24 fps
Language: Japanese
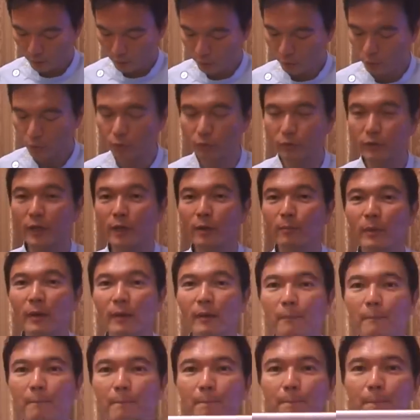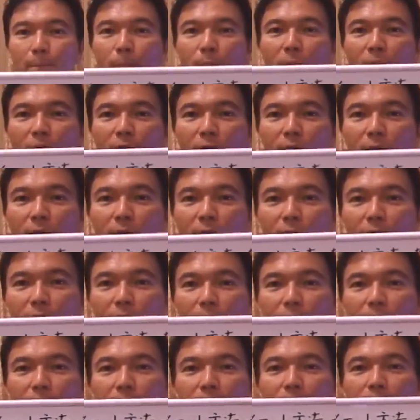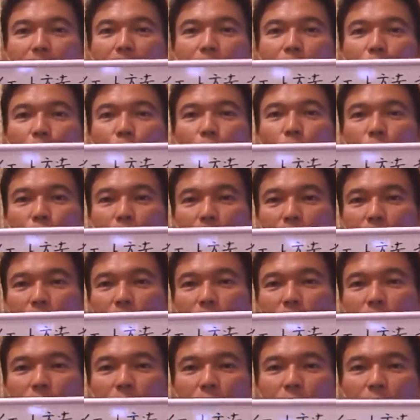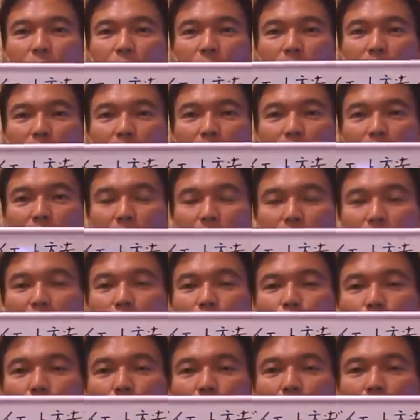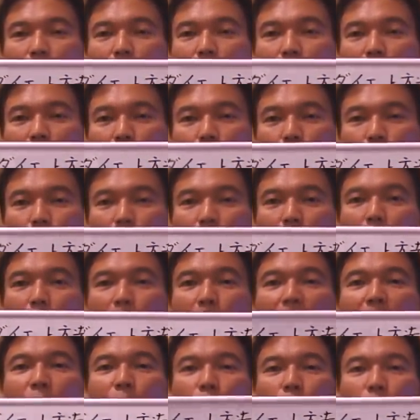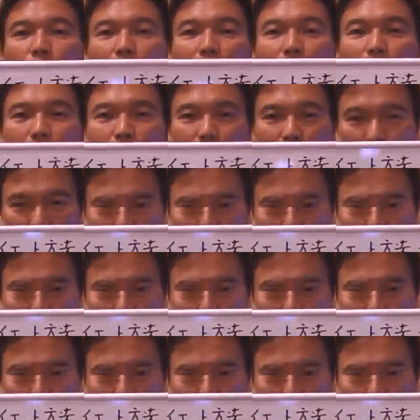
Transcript: 今日のテーマ、えー、ダイエット考察、えー、単食系ダイエット卵ダイエッ